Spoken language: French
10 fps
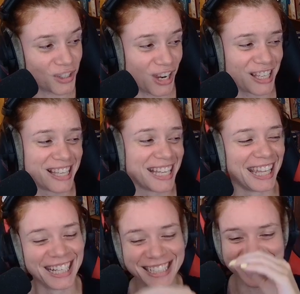
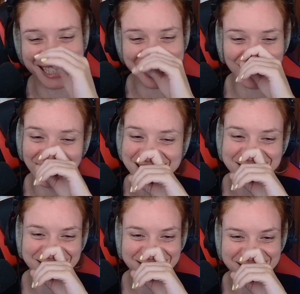je crois que j'ai
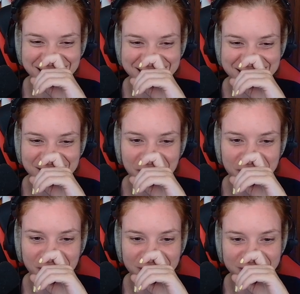entendu cette histoire en
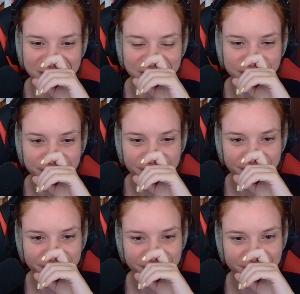Finlande.
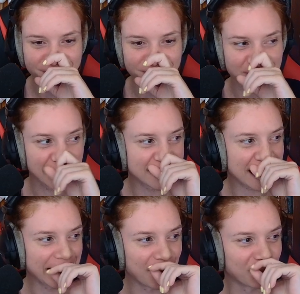
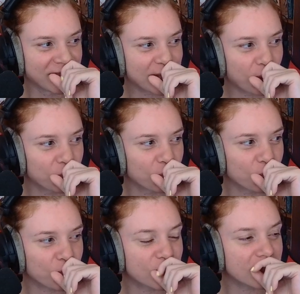Ça y est, on descend de
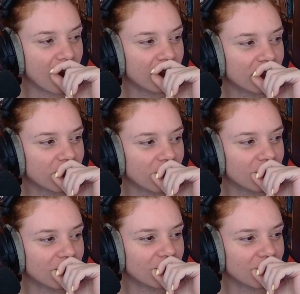l'ours. Non, non, non,
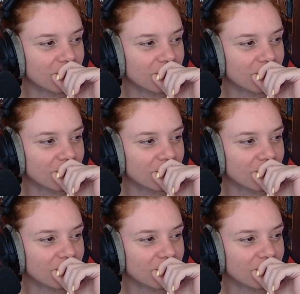non, non,